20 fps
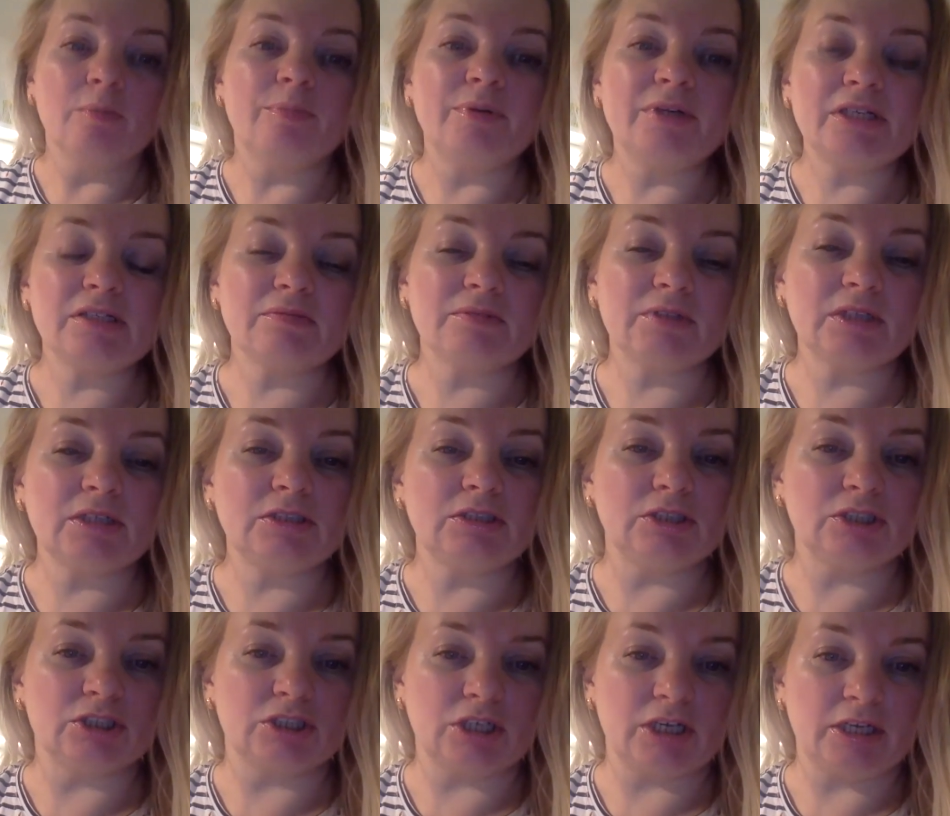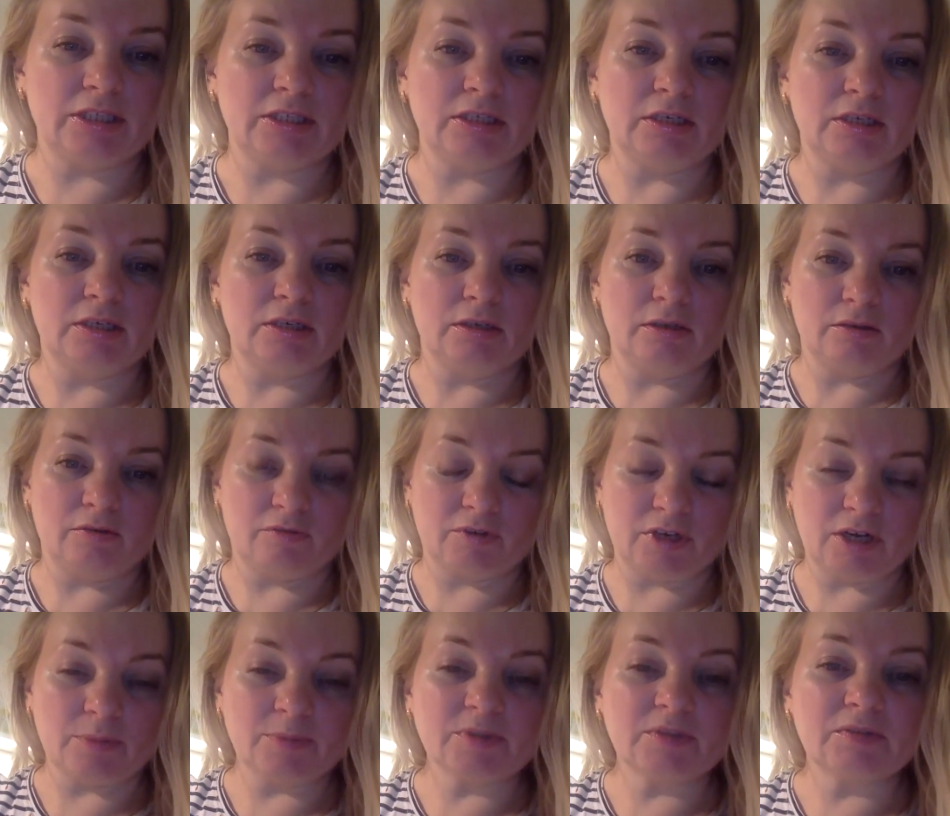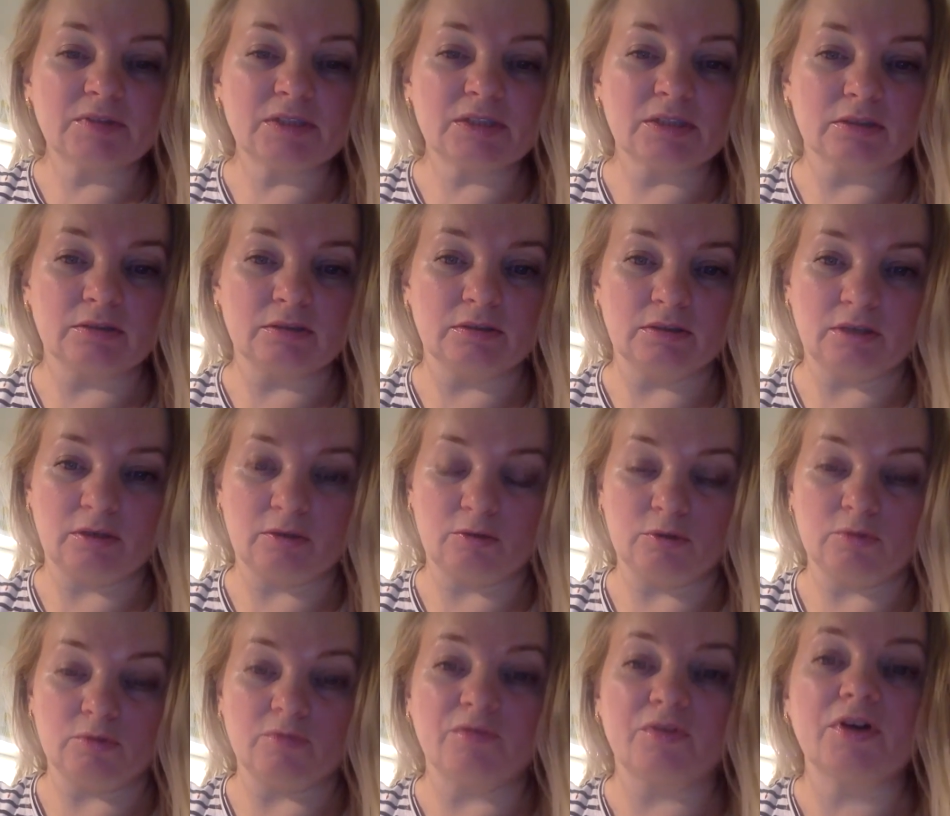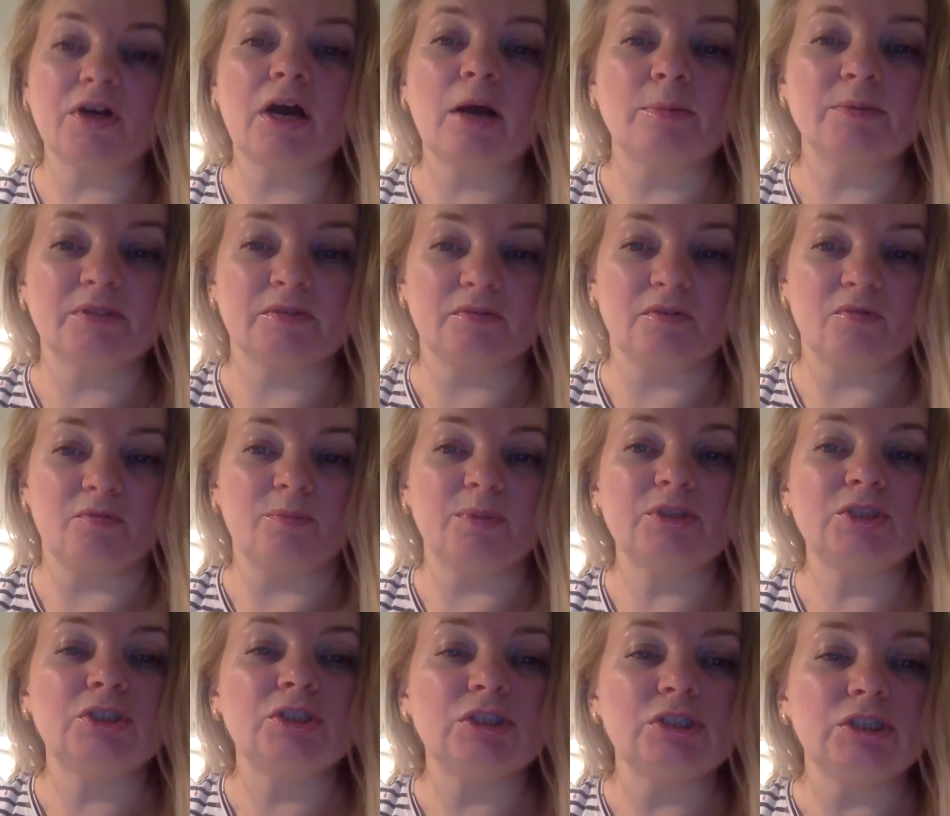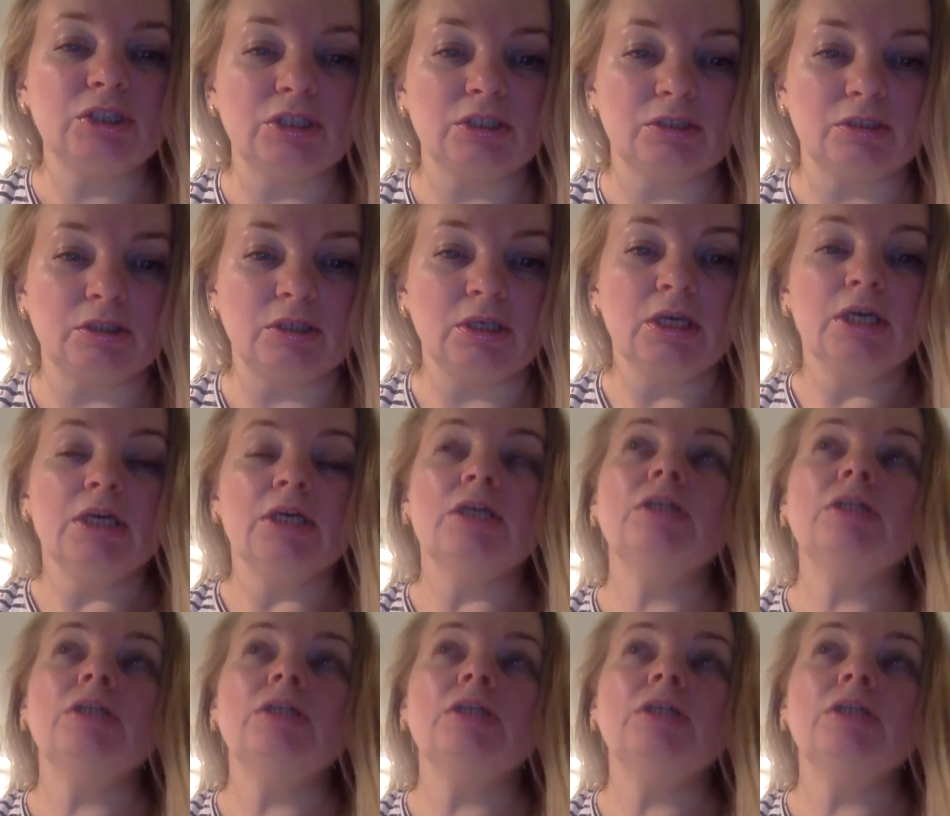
призванной держать в рабстве целый народ, в рабстве, подчинении.